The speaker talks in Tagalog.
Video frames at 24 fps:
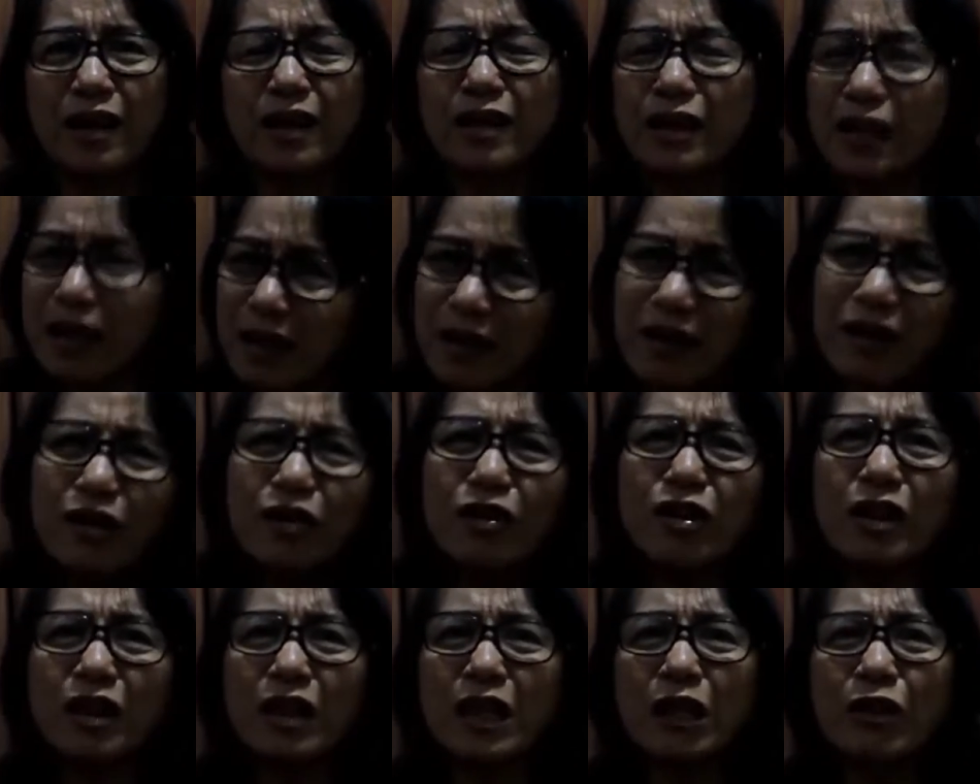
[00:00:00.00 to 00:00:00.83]
Hindi,
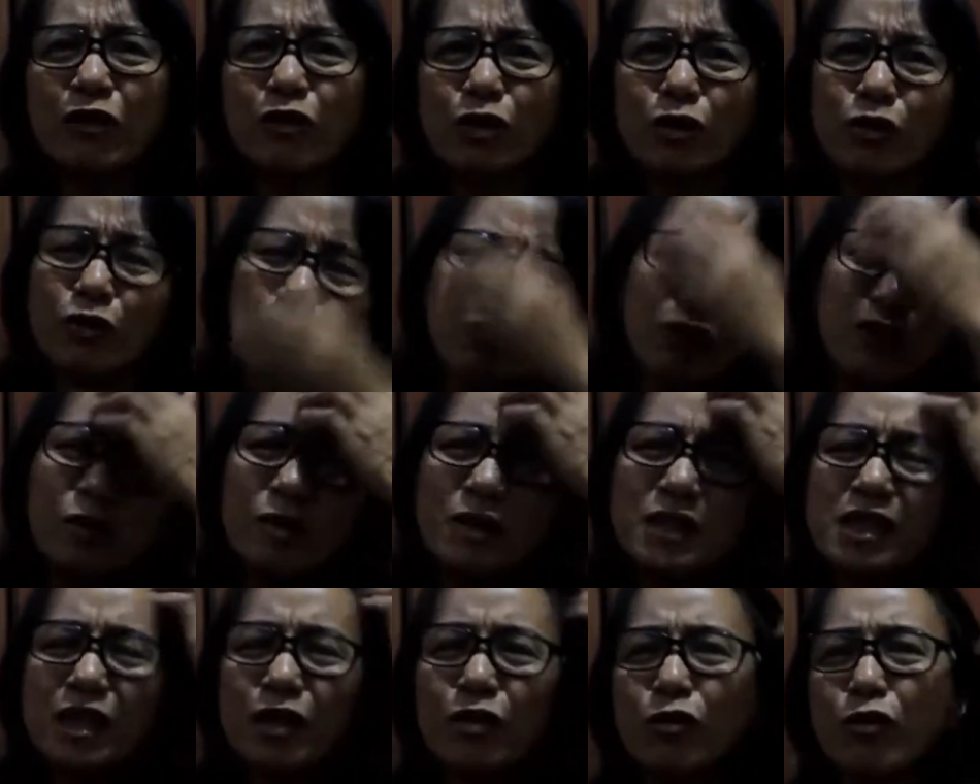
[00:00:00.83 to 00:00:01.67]
tinuturo
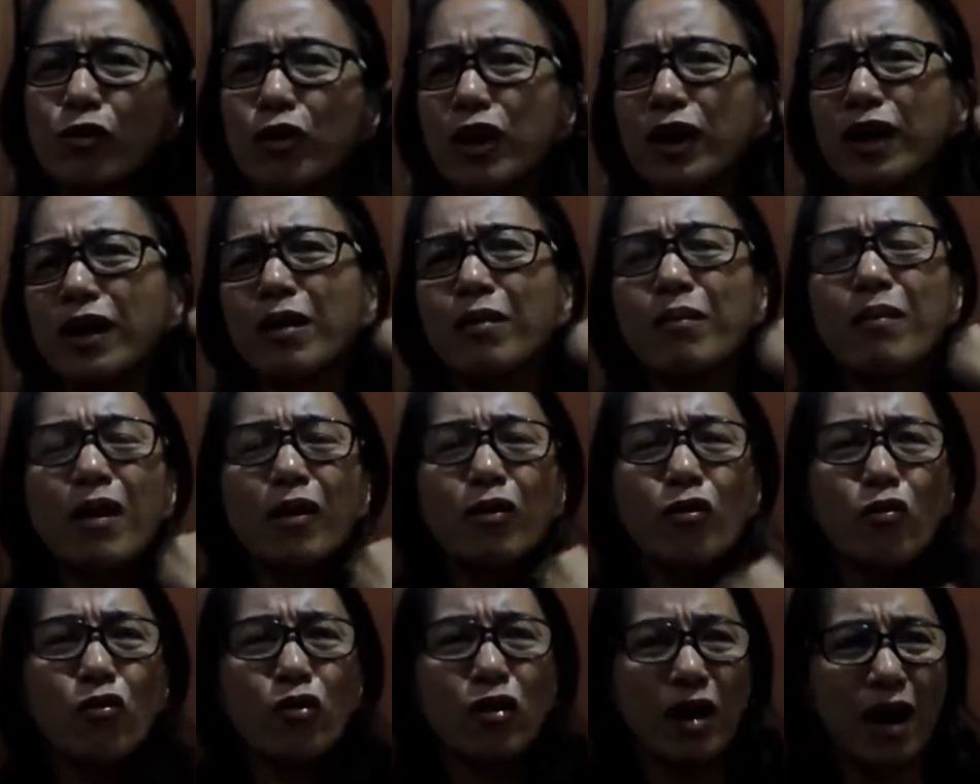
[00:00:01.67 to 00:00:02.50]
naman siguro yan ng
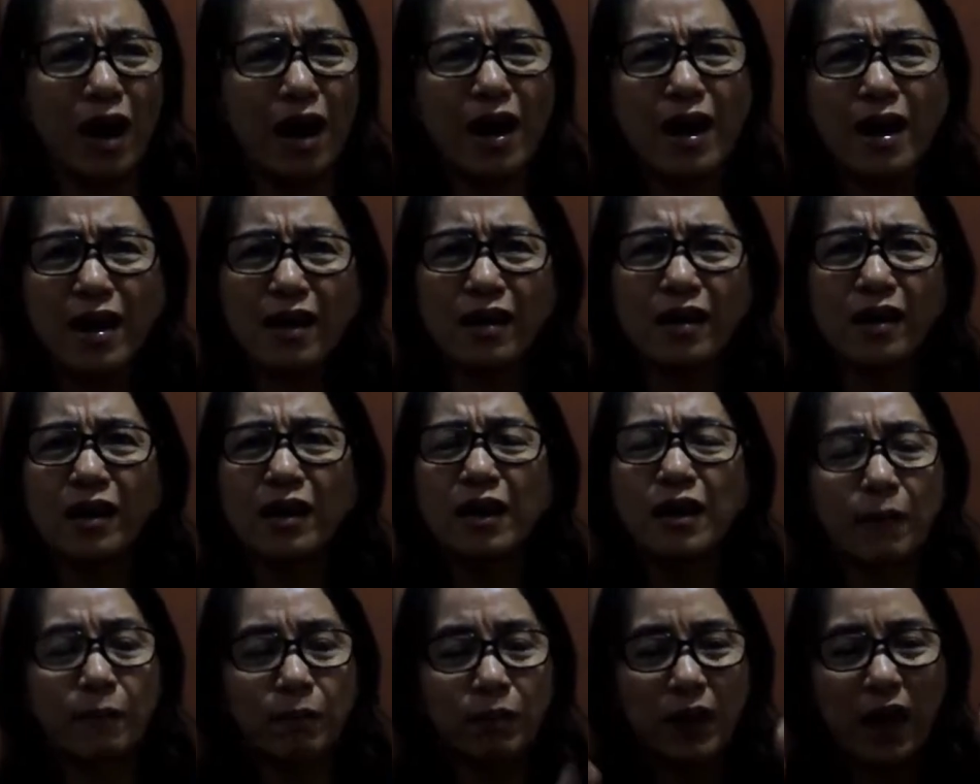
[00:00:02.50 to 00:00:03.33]
magulang.
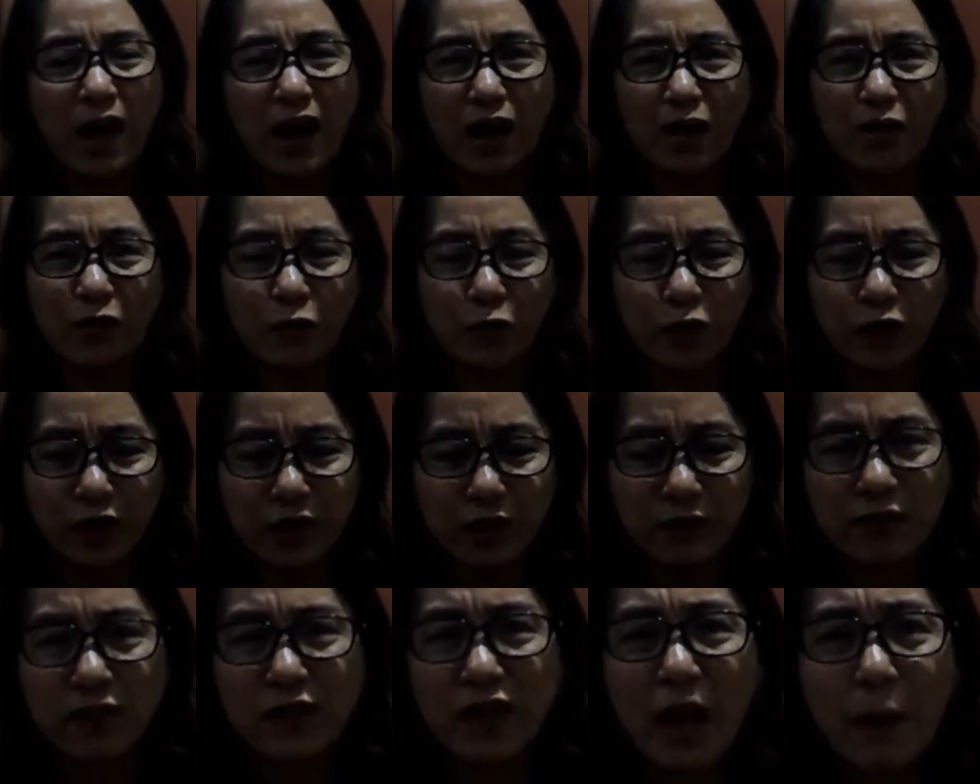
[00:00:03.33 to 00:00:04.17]

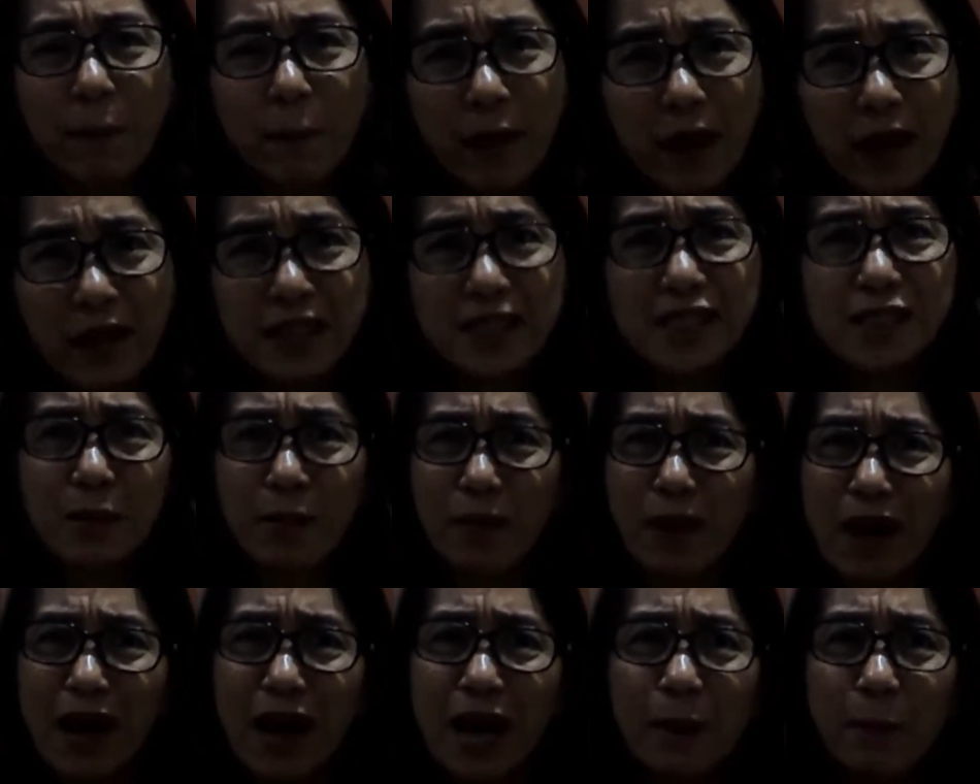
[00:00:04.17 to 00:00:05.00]
Our, dapat sa
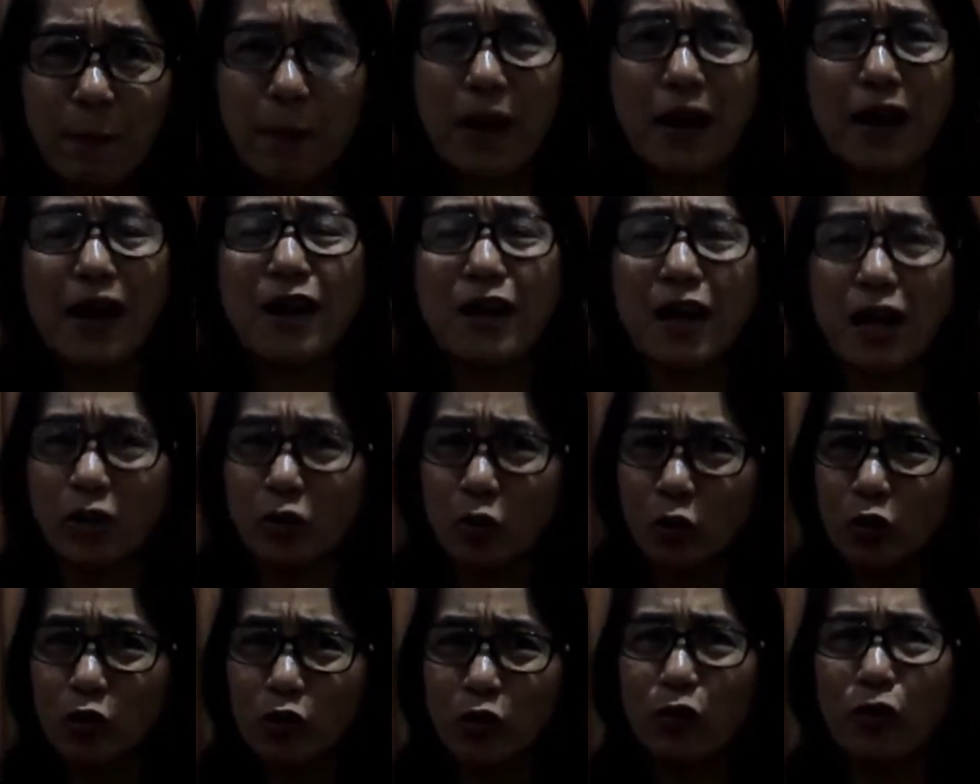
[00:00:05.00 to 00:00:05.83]
bahay pa lang
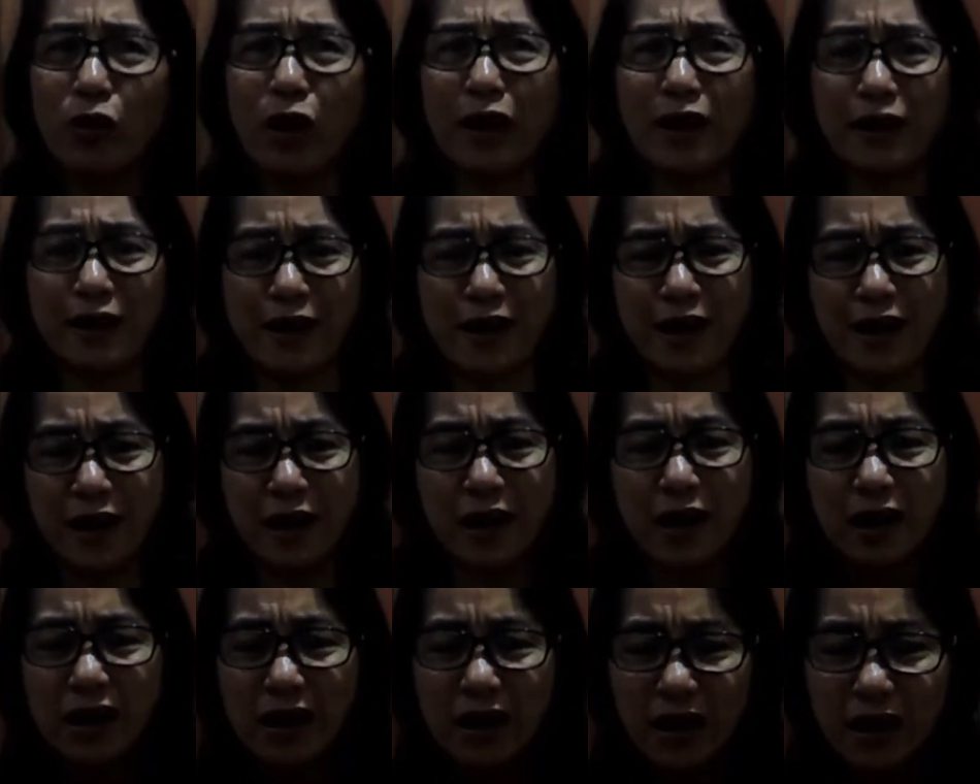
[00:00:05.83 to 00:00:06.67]
natuto ka
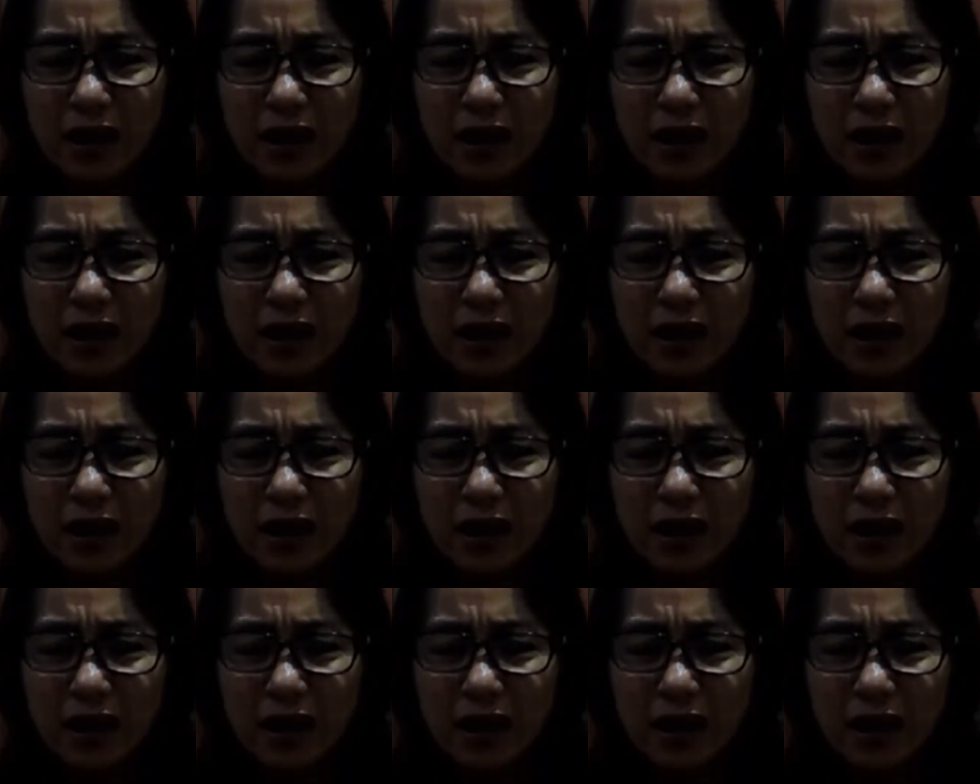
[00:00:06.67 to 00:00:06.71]
na.